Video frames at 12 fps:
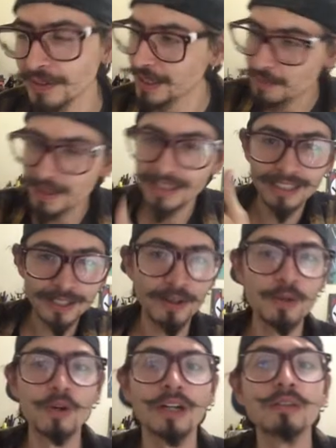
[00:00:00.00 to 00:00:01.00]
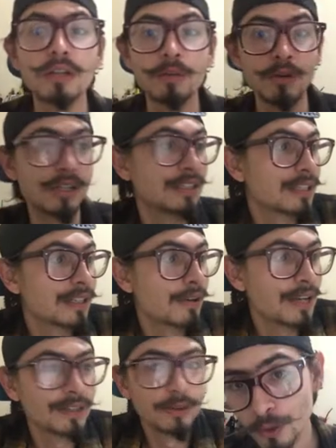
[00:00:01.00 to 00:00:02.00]
Y mientras se va dibujando les voy a seguir
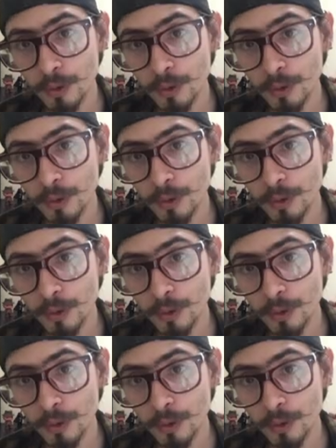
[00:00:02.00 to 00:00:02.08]
hablando.